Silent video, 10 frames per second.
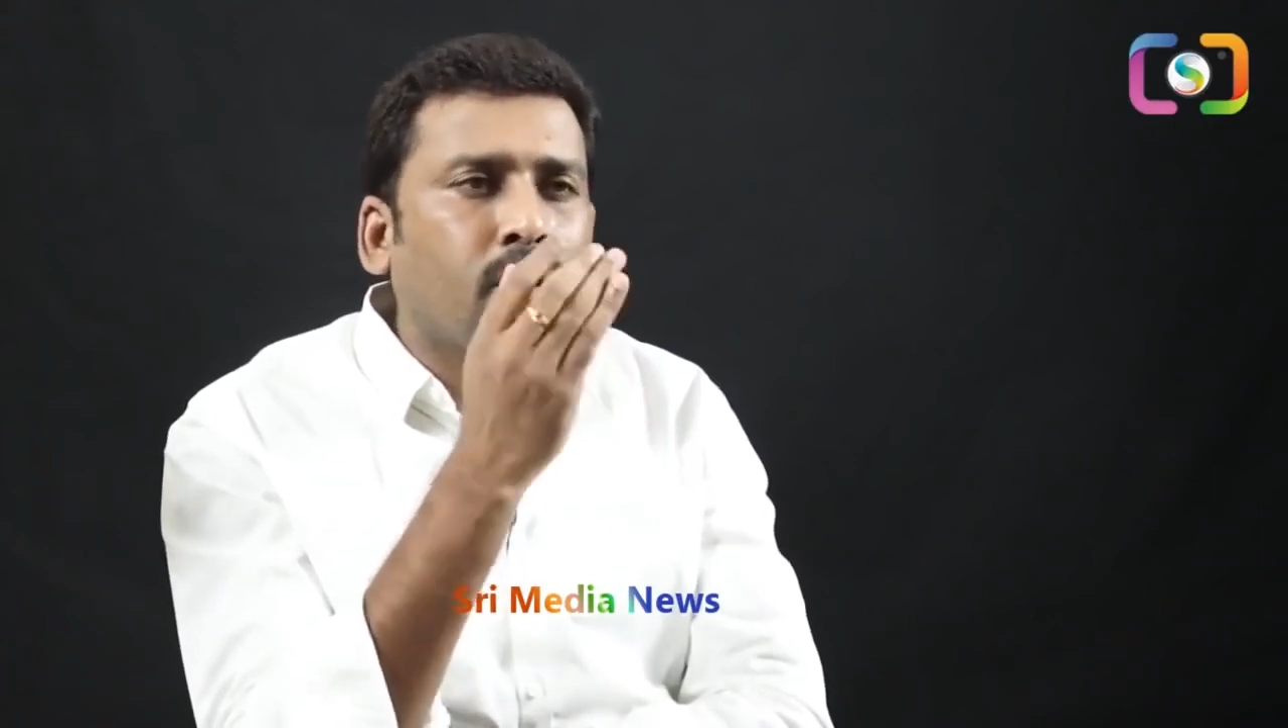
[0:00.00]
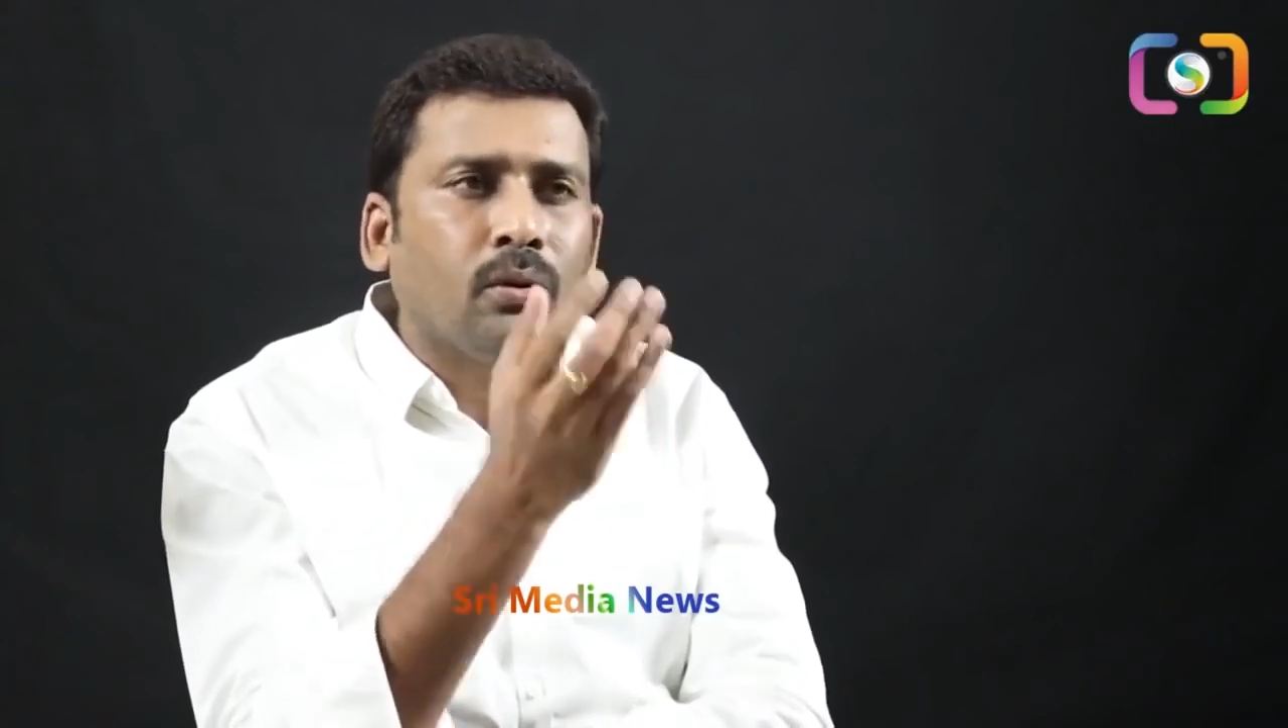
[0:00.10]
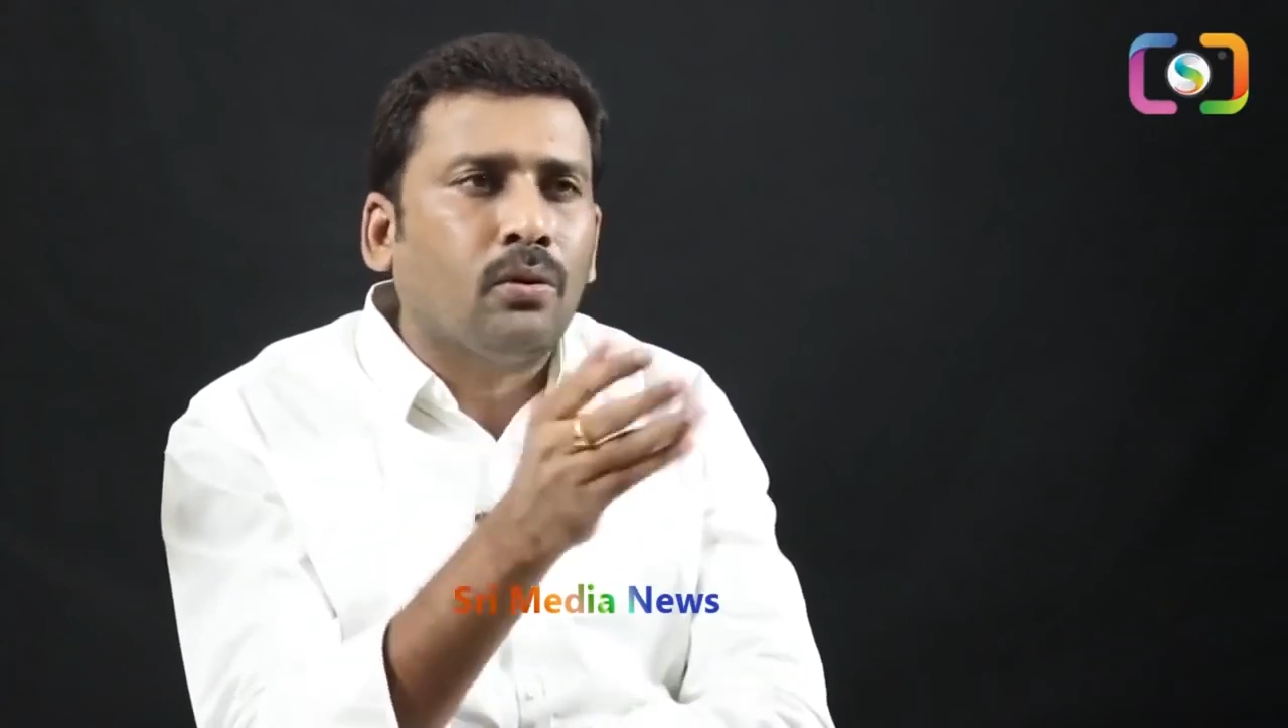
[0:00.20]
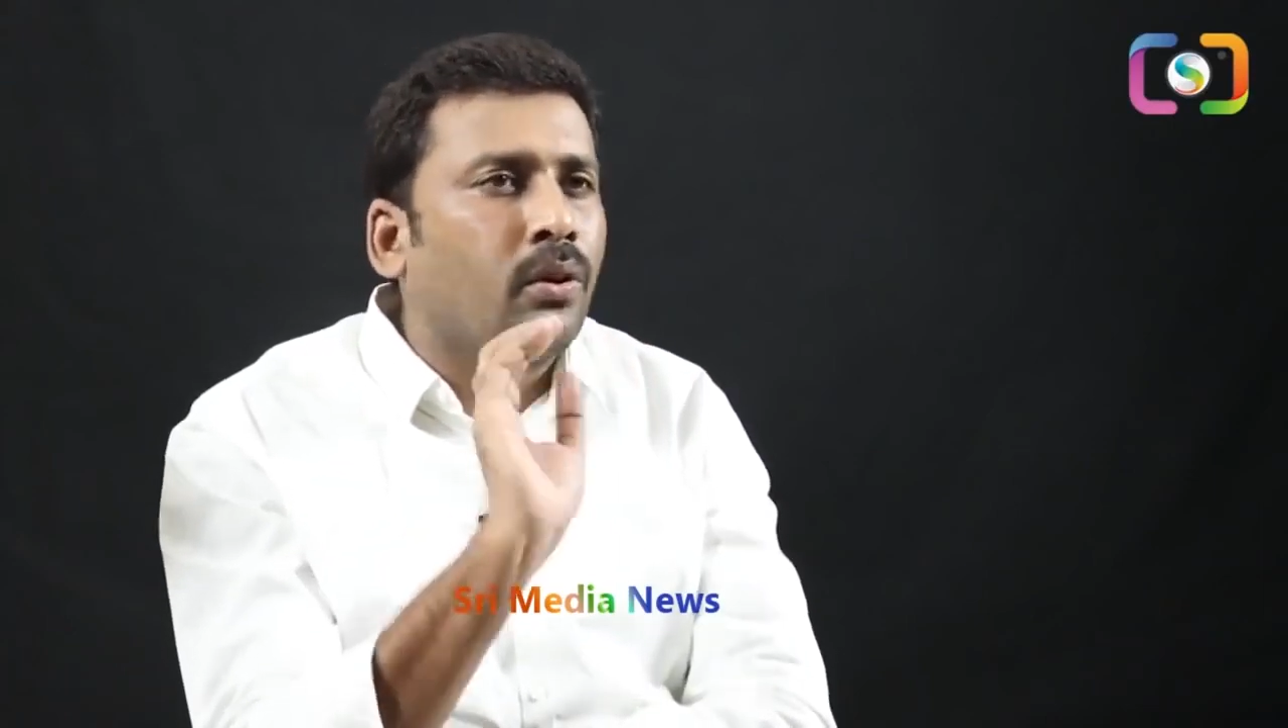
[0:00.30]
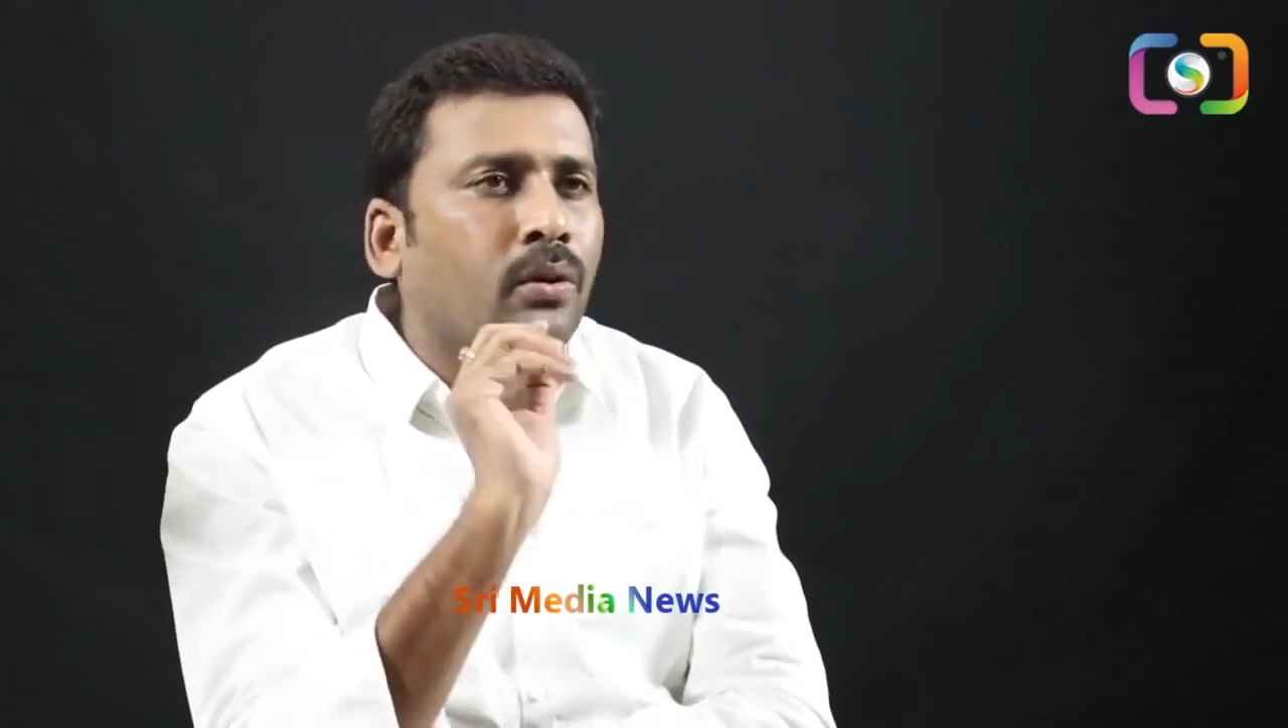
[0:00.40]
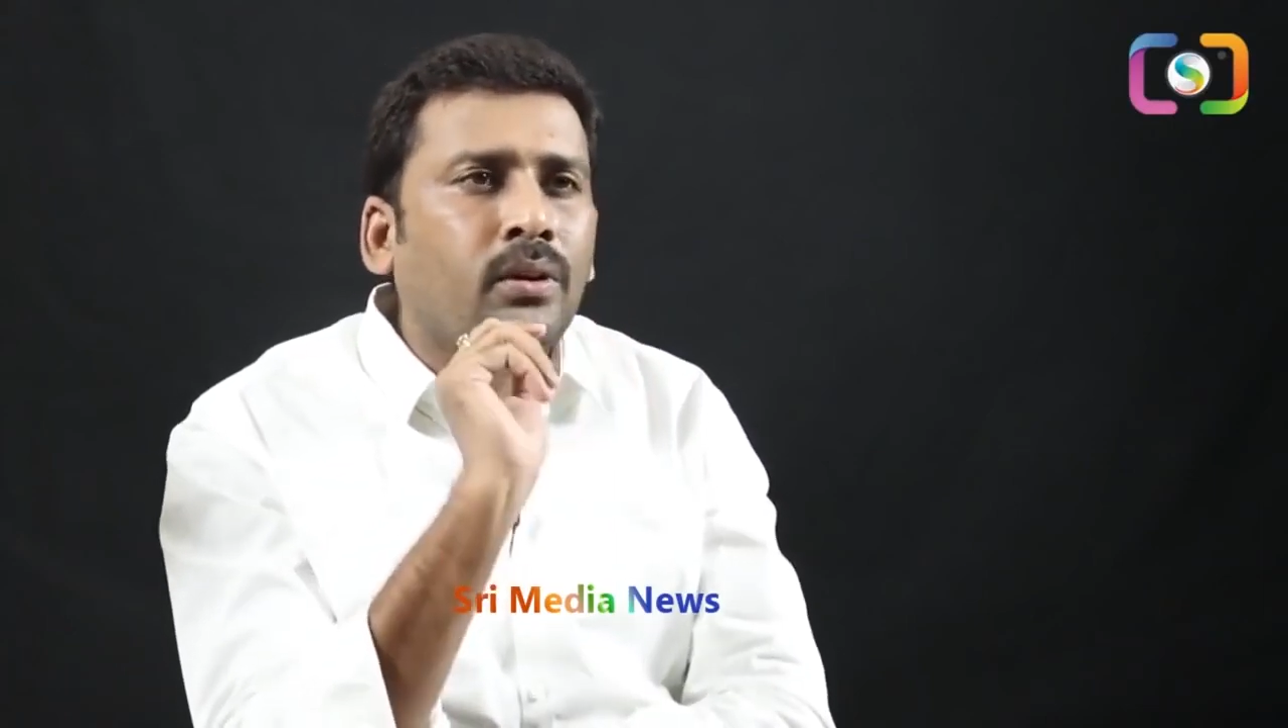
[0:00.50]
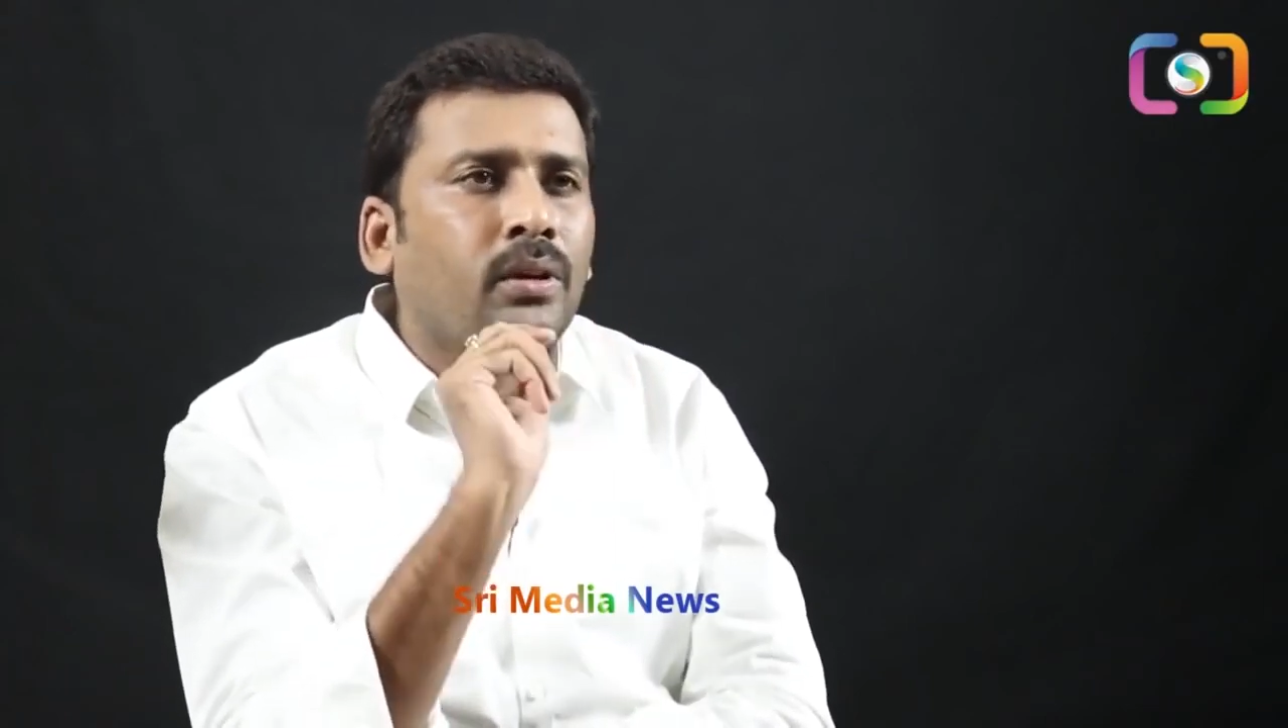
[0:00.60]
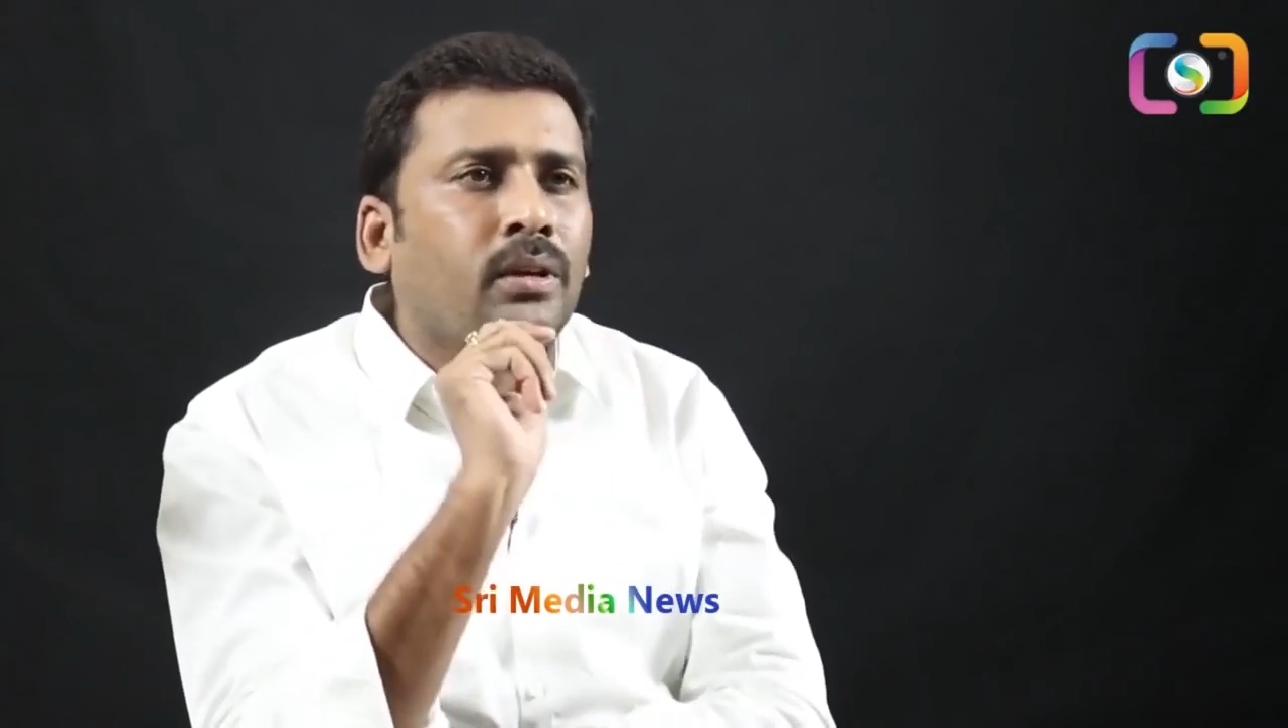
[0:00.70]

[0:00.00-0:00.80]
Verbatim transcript: ఇంకోటో